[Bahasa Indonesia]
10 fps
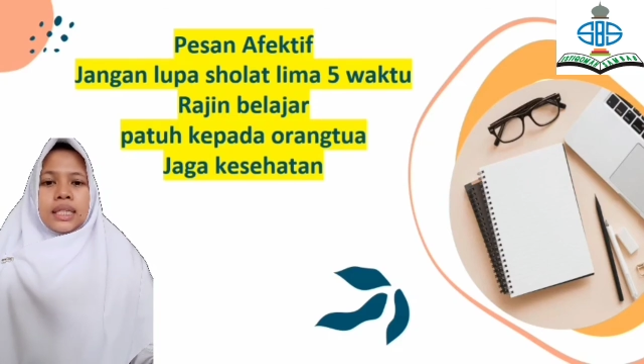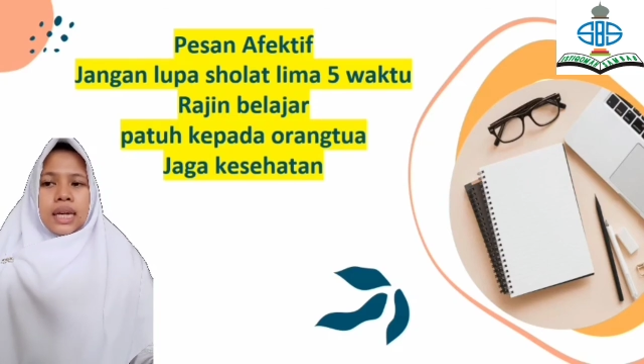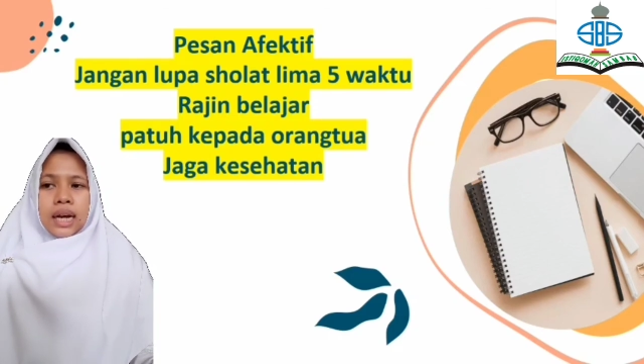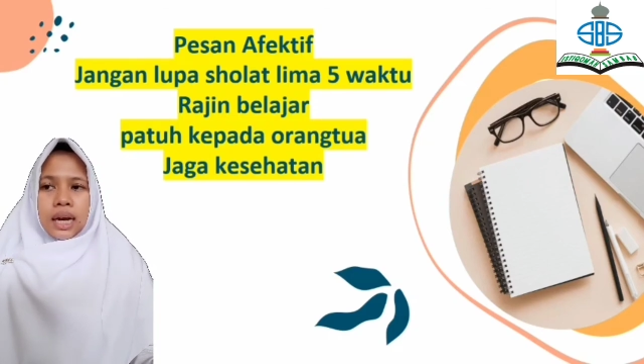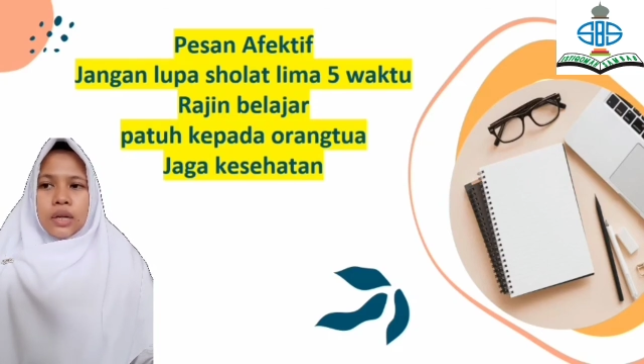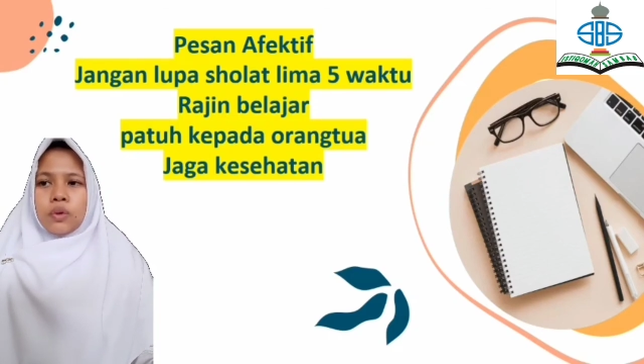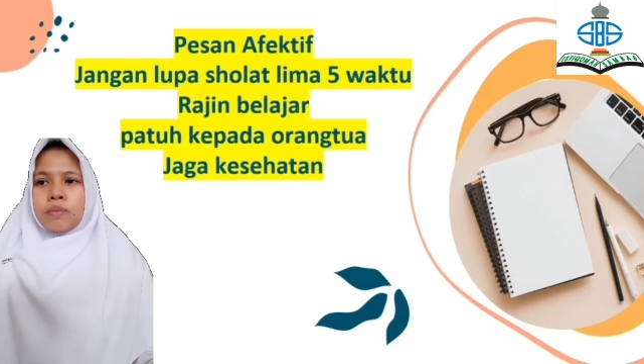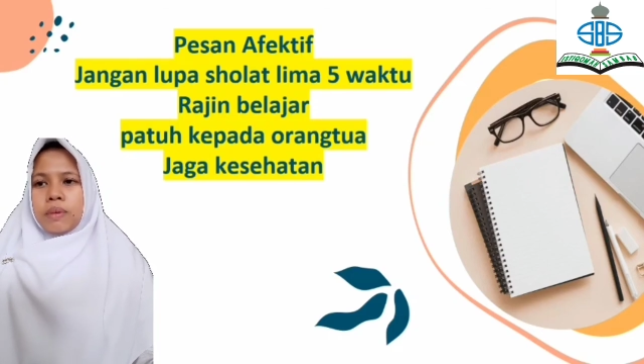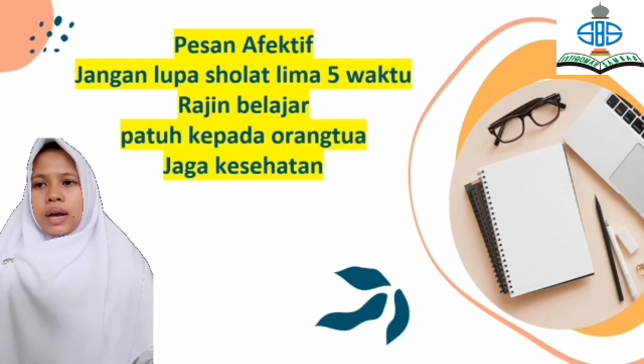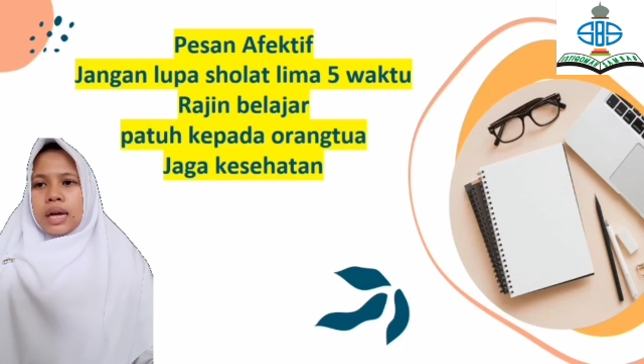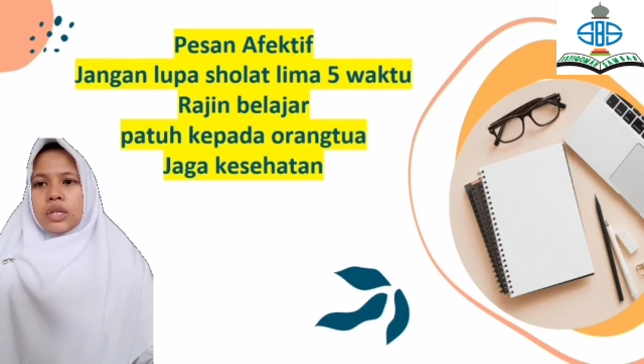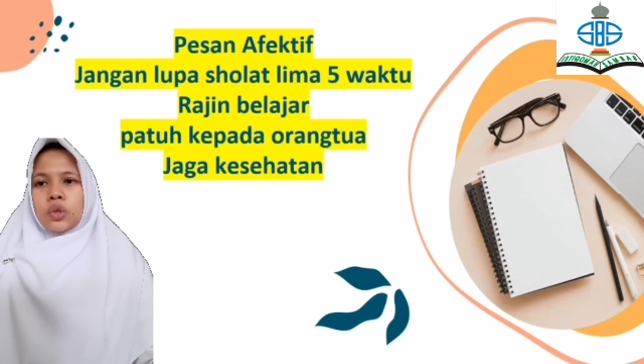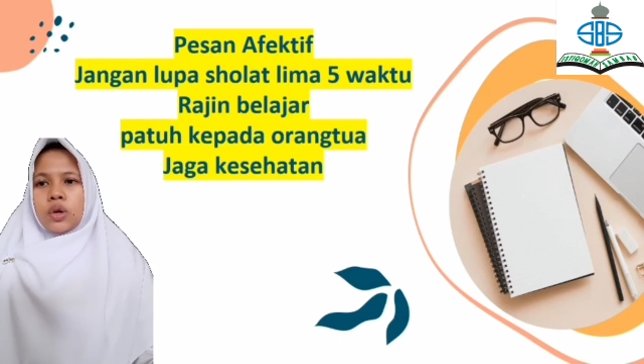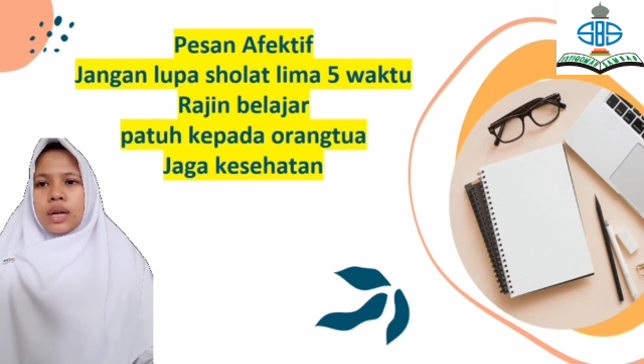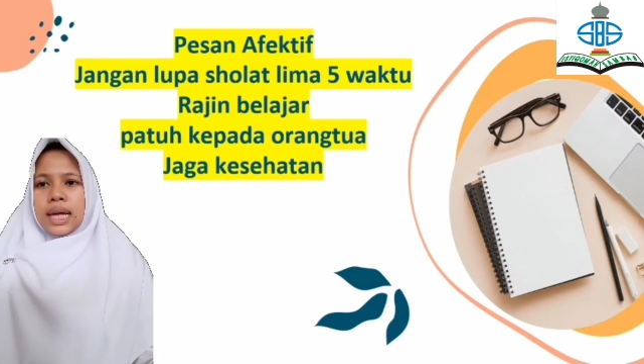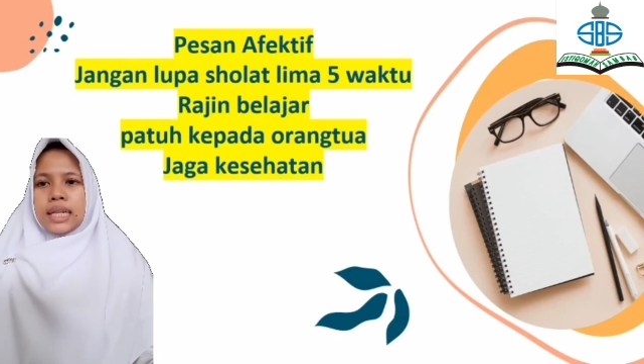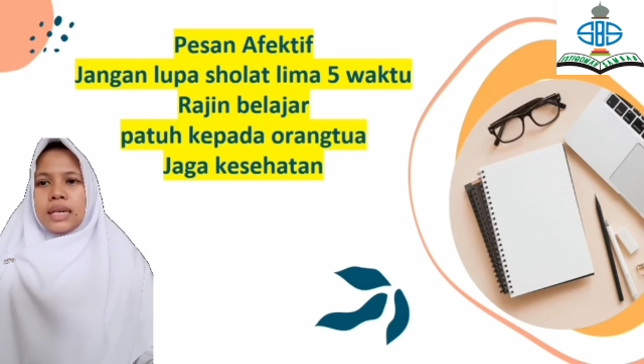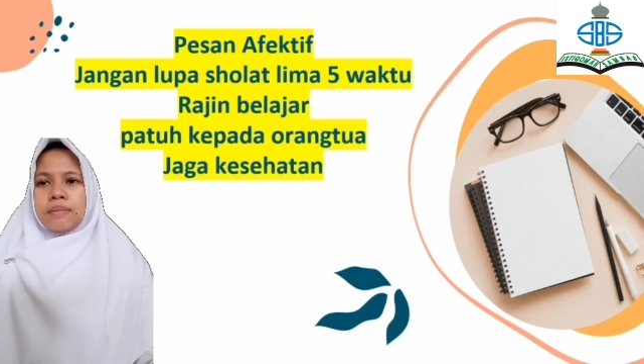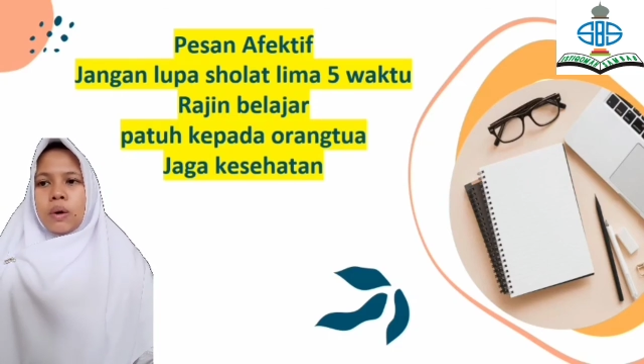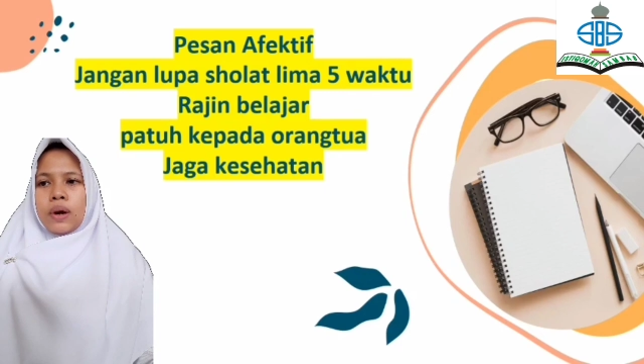jangan lupa sholat
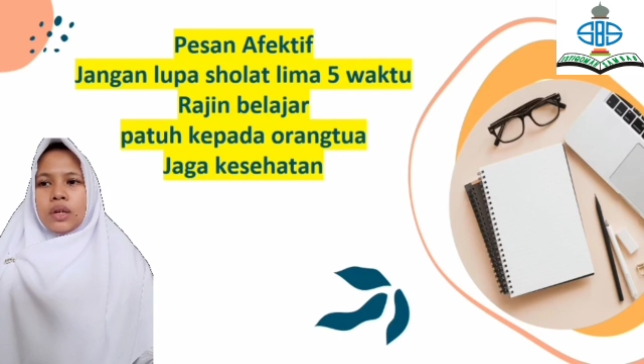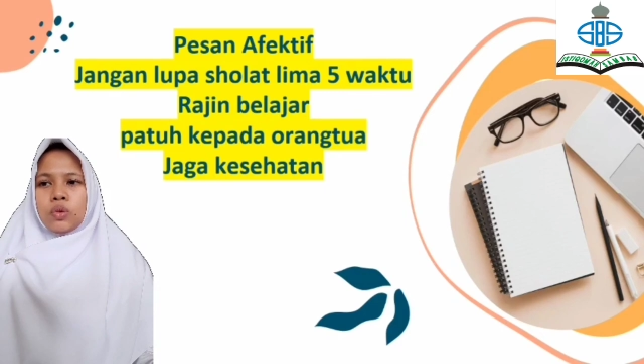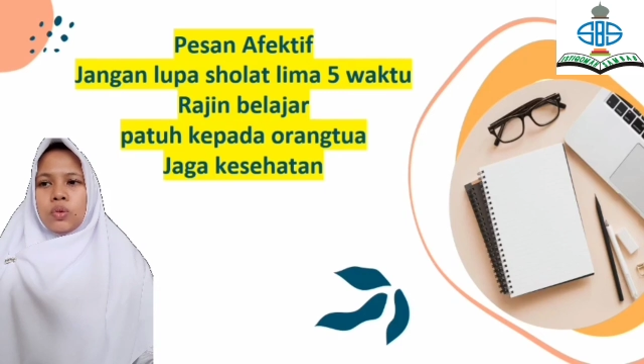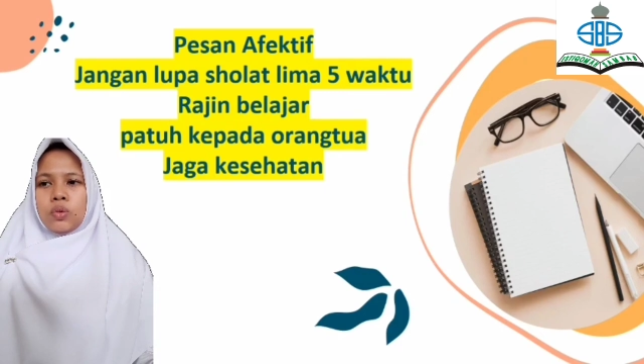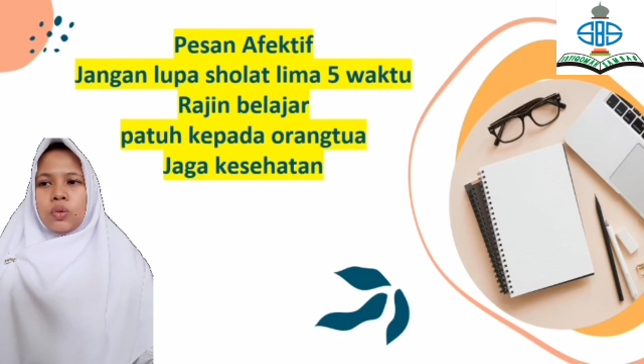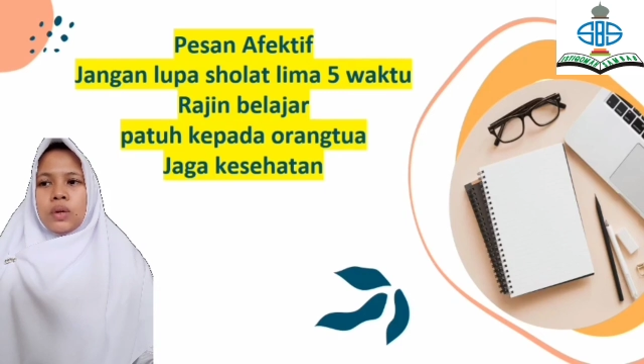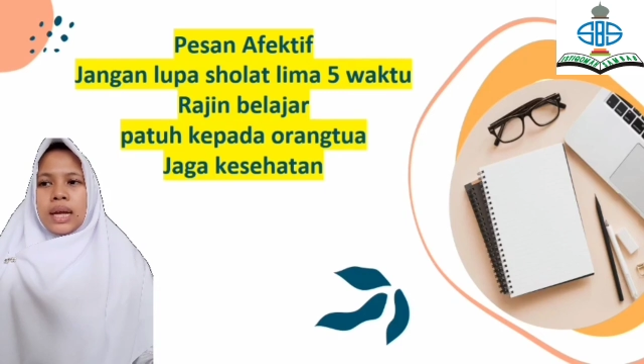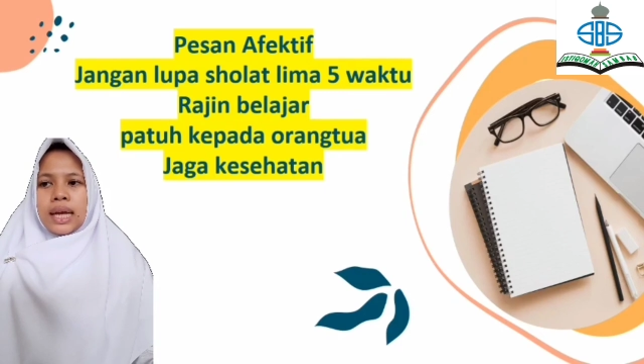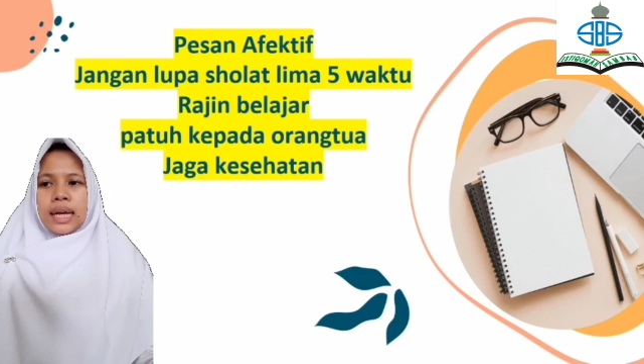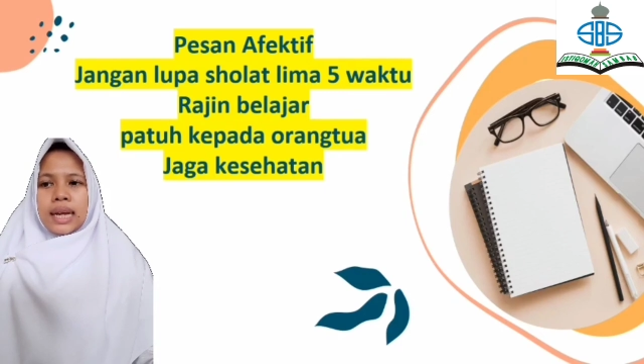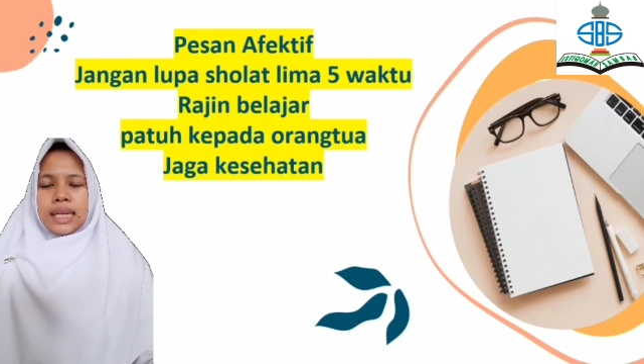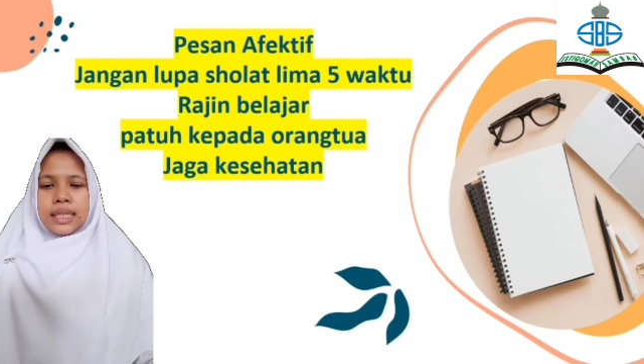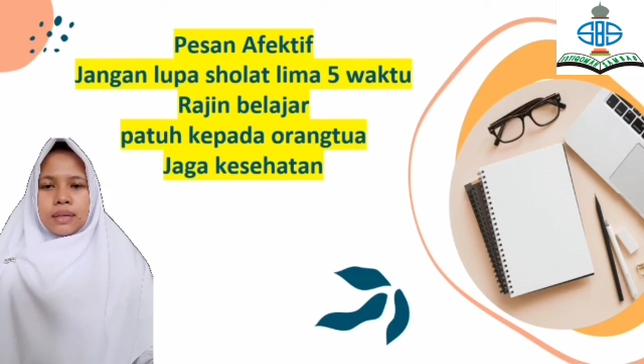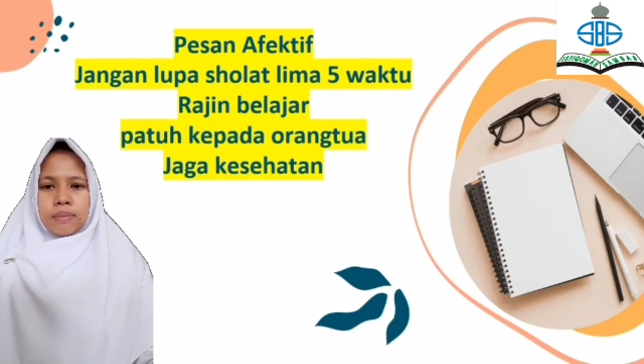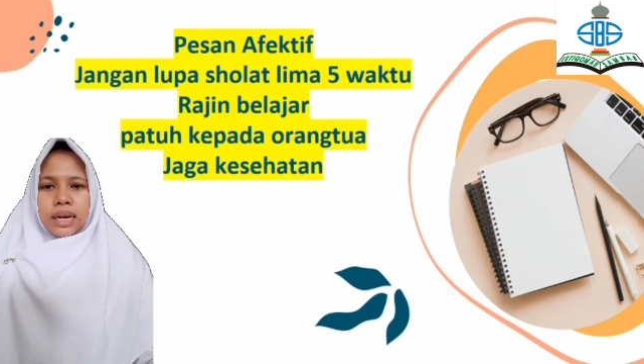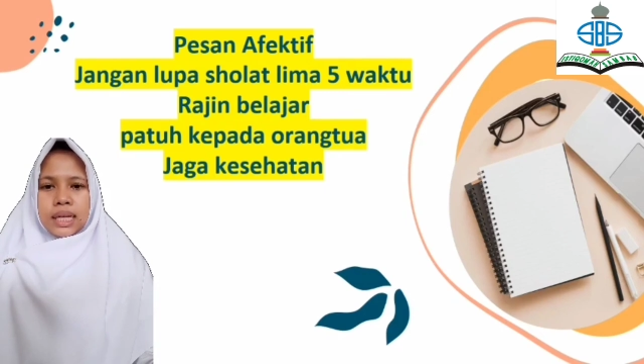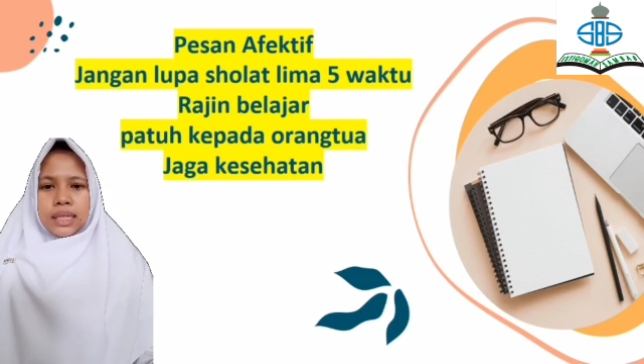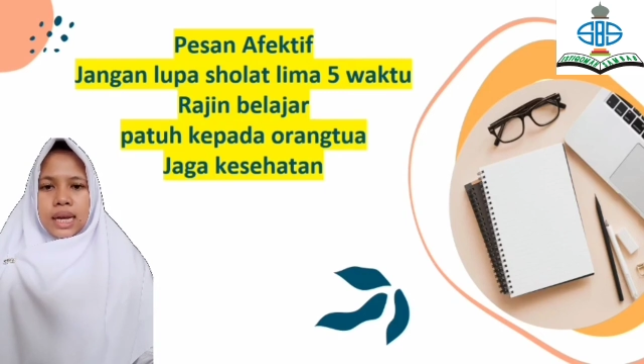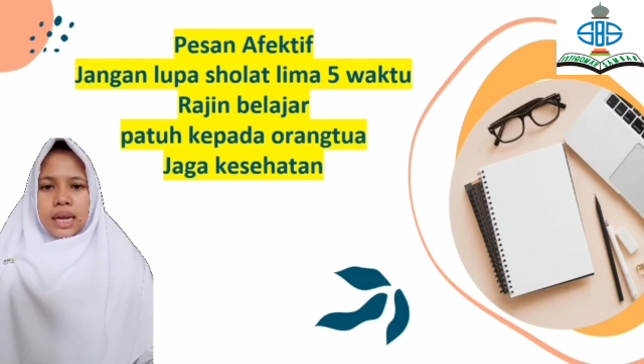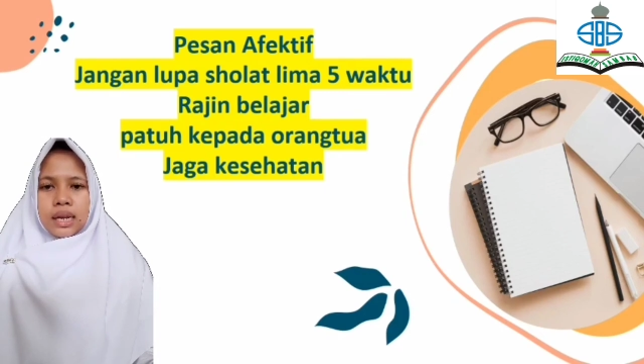lima waktu, rajin
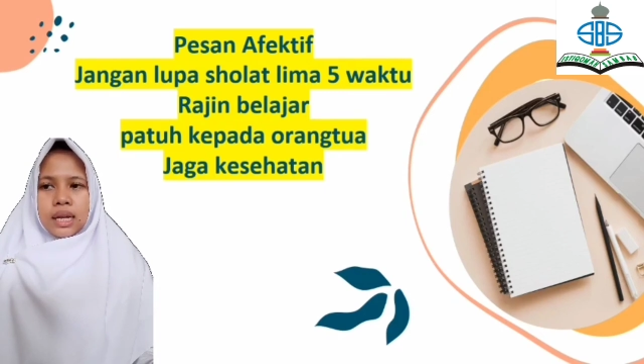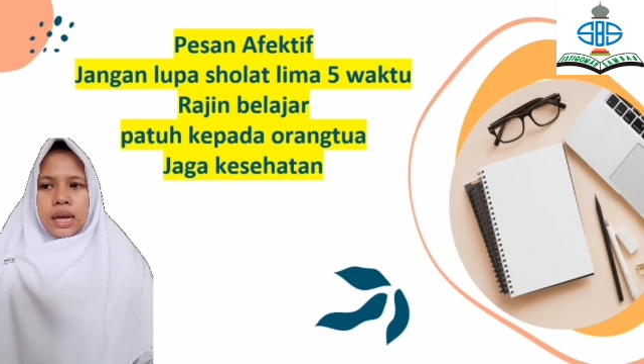belajar,